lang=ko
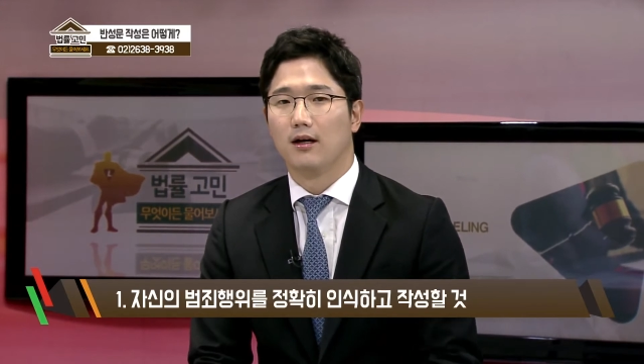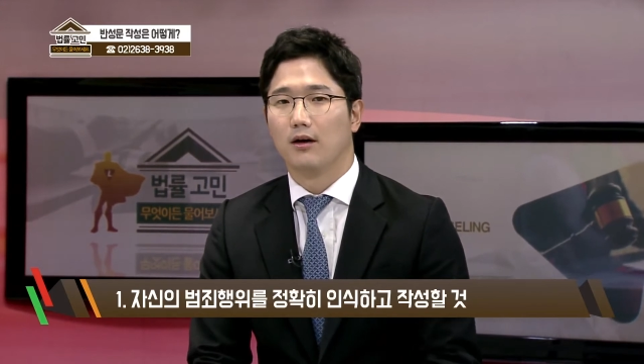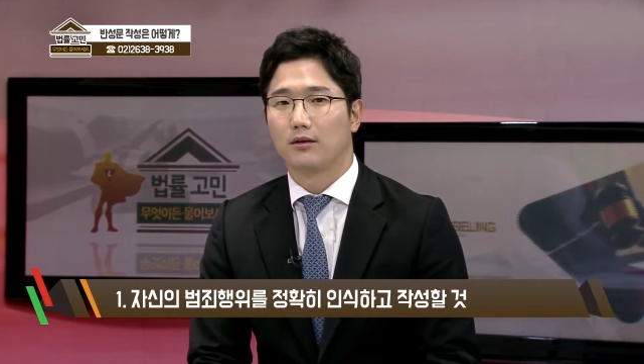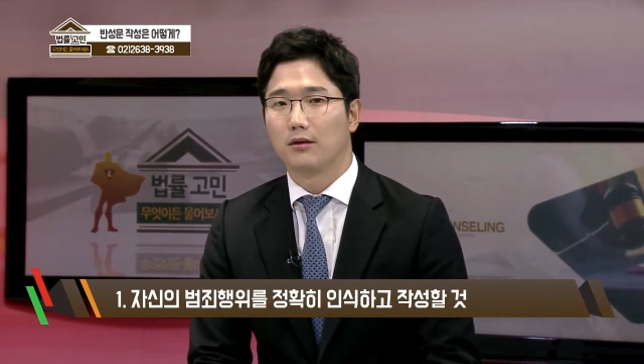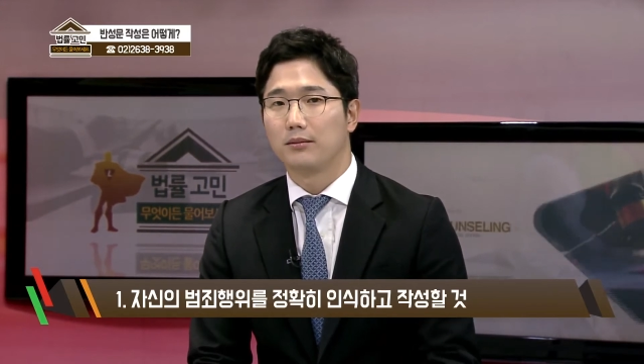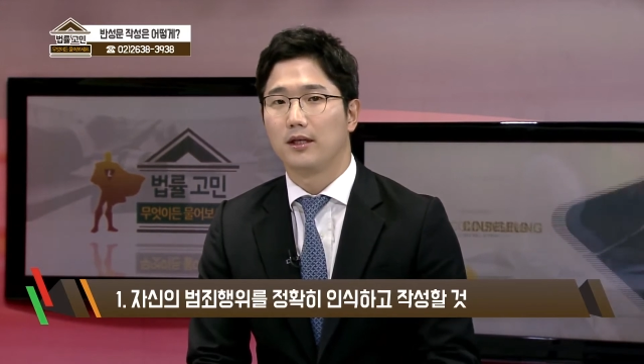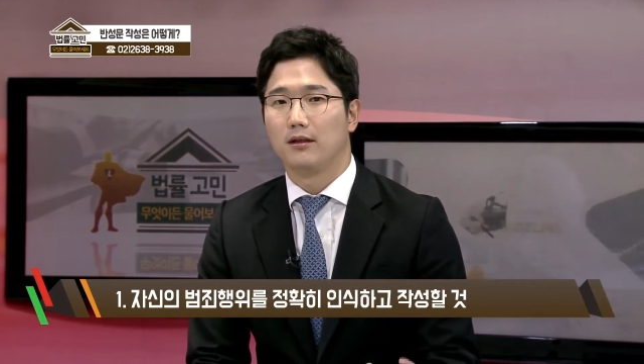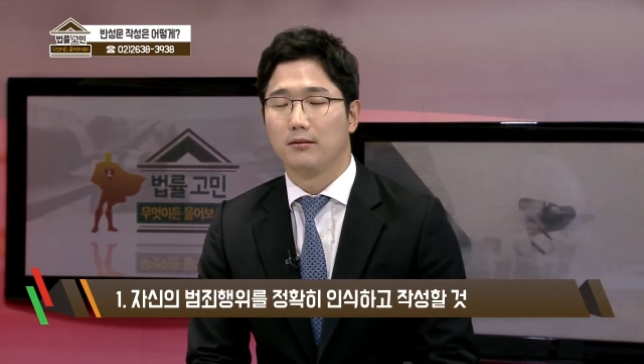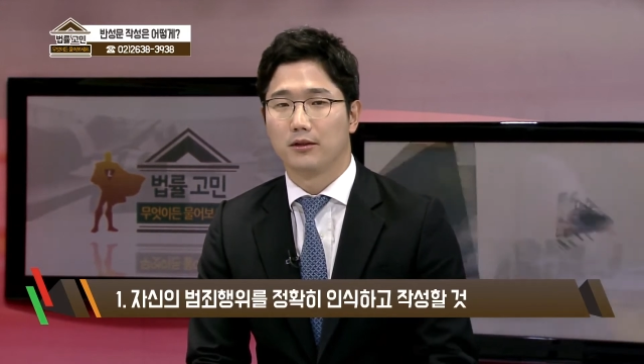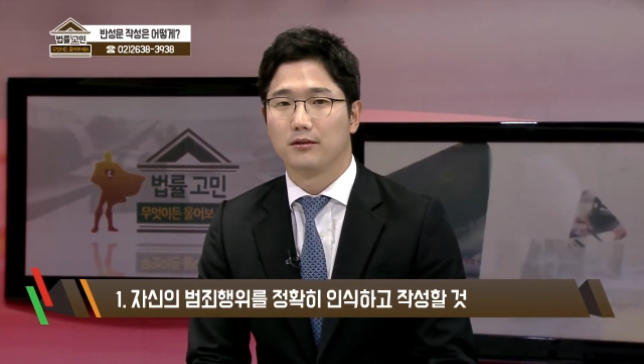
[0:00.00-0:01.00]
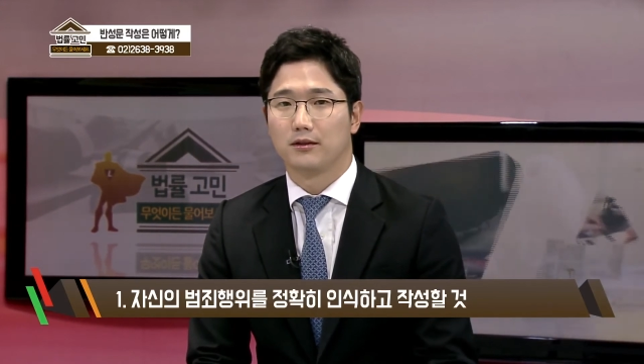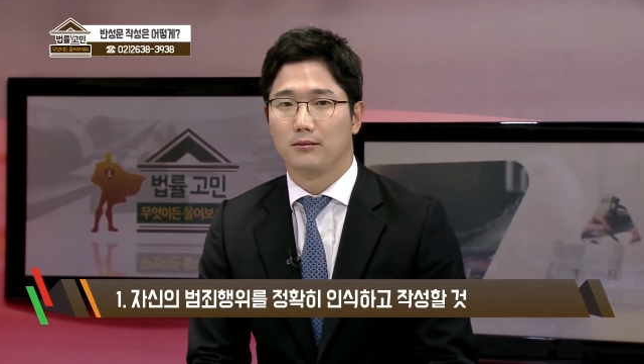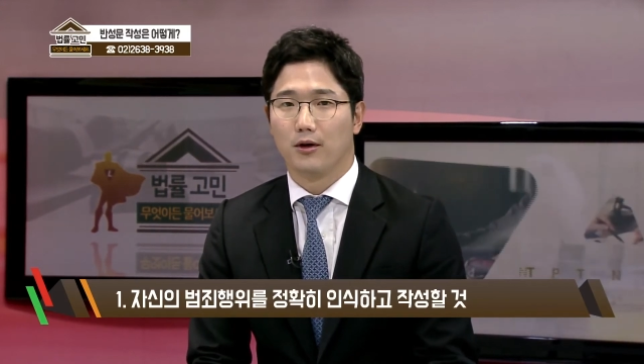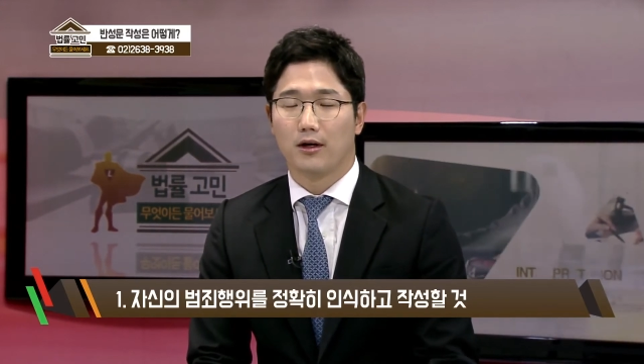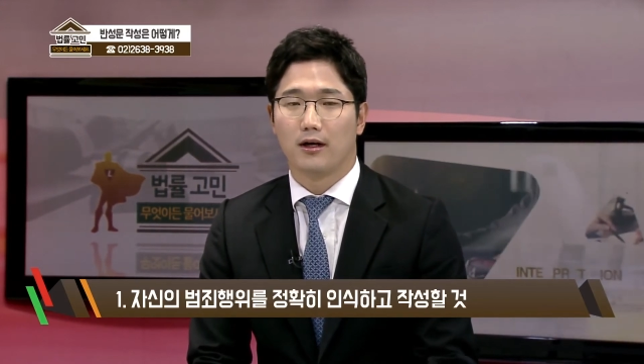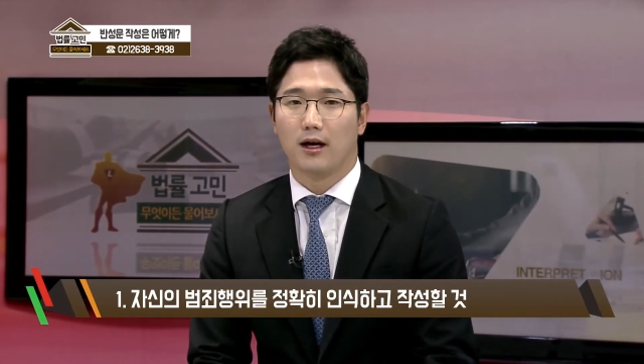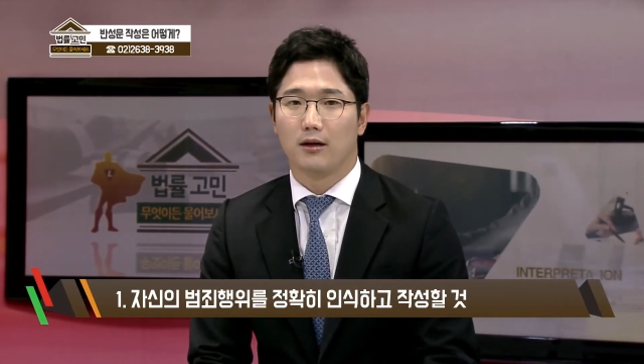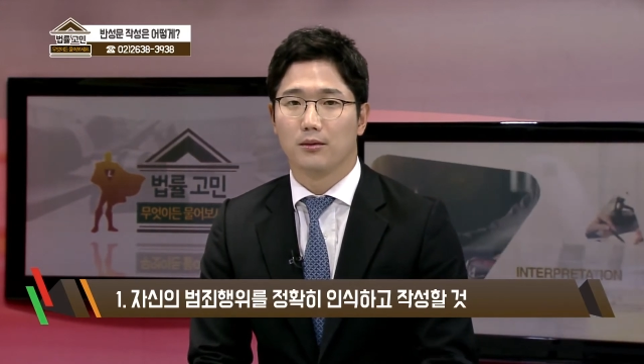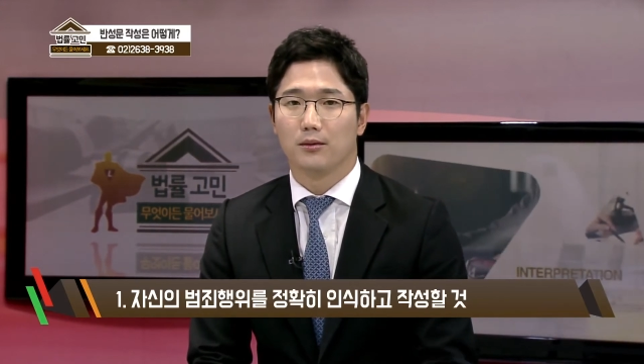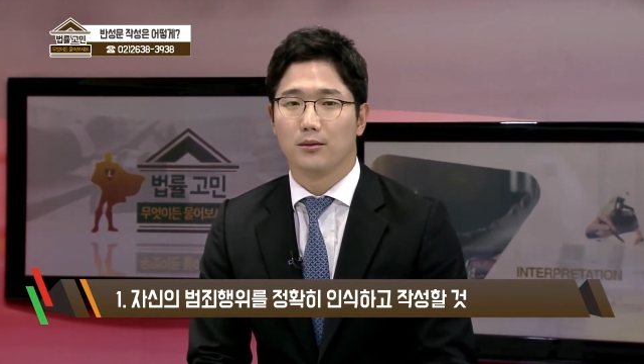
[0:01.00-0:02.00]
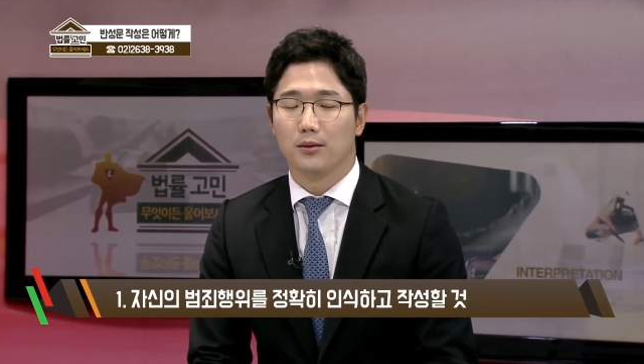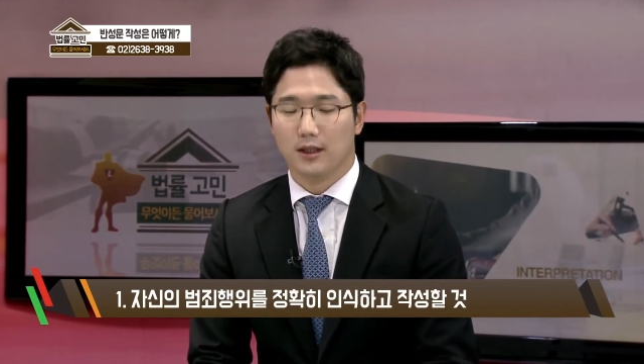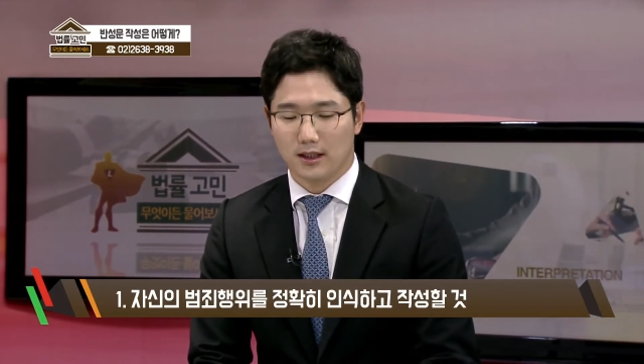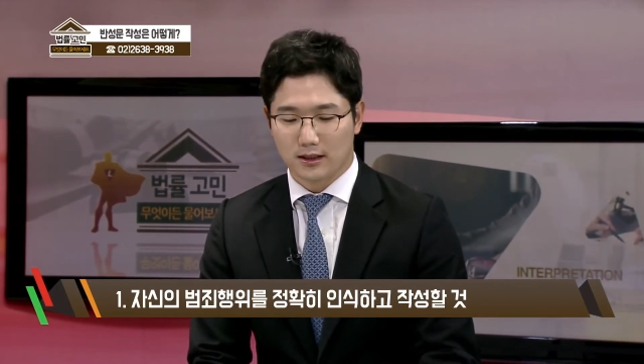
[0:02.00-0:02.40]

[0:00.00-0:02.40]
어떤 피해를 입었는지를 명확하게 알고